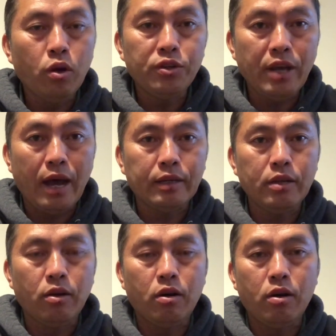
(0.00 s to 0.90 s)
yêu ô lử
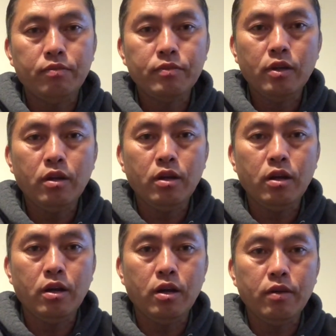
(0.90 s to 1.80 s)
già nó rồi
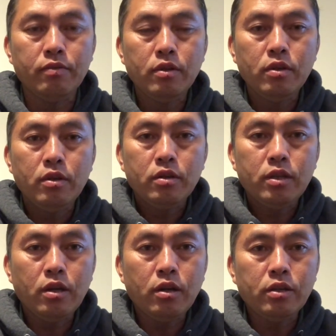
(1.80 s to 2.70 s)
ờ
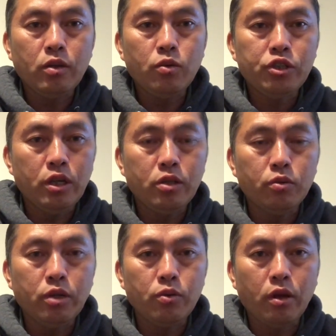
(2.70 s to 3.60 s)
chỉ nó chỉ yêu
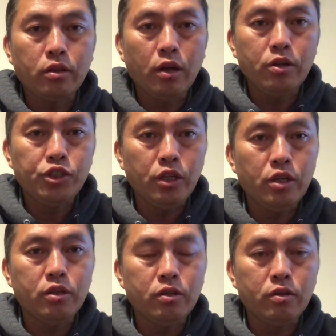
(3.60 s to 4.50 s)
sĩ tuần đời yêu cái
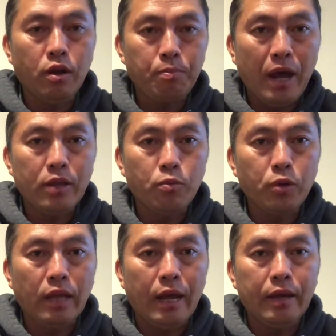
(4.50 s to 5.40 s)
tơ sĩ lọ
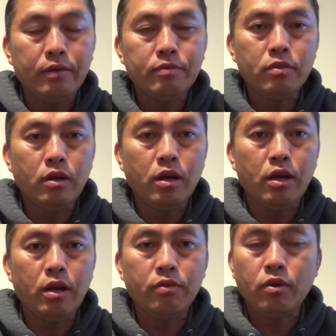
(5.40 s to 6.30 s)
ba yêu bắt tay
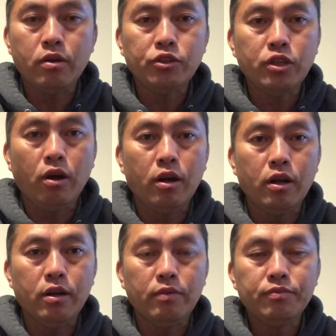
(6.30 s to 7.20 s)
nữa còn nó
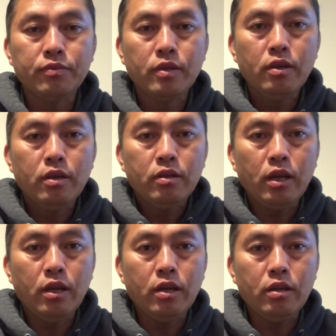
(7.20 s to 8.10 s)
chỉ nó à
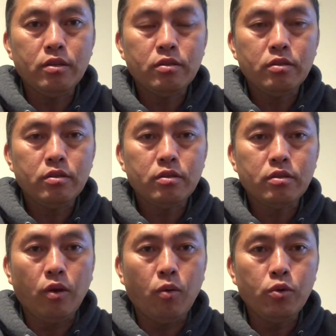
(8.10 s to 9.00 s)
chỉ
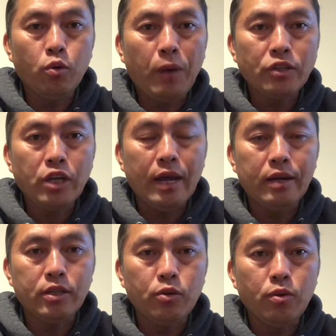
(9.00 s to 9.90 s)
thầu yêu lúc
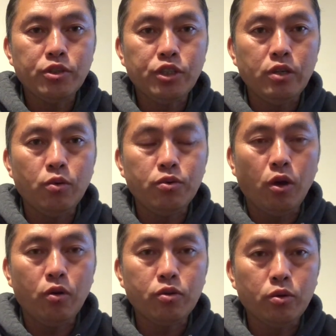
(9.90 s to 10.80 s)
bắt trái là chỉ yêu
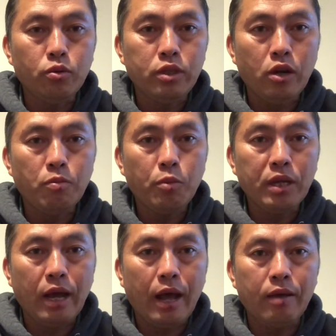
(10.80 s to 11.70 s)
sĩ luôn cho đồ tụ tí
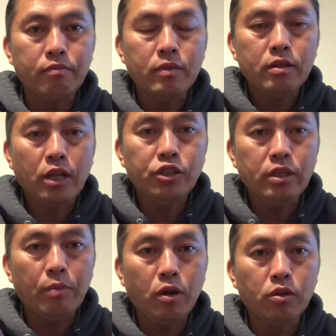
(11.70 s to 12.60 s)
lòng không này cả
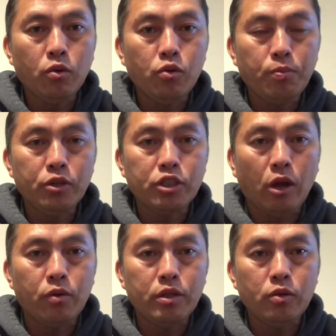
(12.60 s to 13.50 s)
ta chỉ làm món đồ yêu
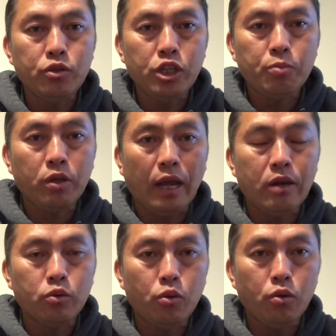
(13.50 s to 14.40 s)
bự chỉ tàu là chỉ yêu sĩ
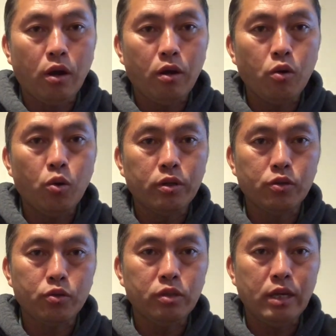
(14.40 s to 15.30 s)
bắt tay đâu tụ lọ
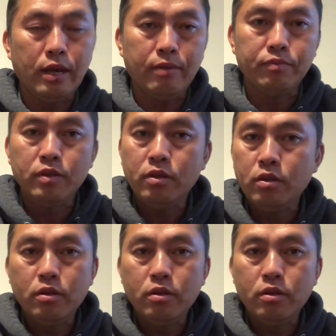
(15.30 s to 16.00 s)
lọ này xuống tiền